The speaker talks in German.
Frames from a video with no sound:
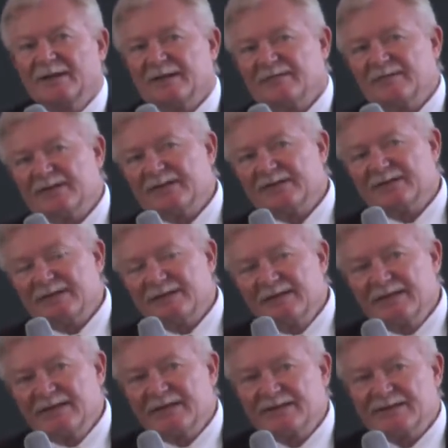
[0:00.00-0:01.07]
dann wird das
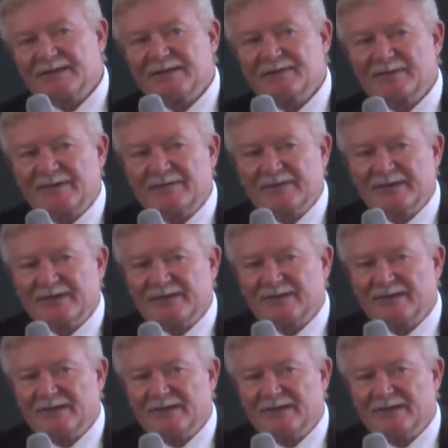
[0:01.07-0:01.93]
niedergeschrieben, dann wird das,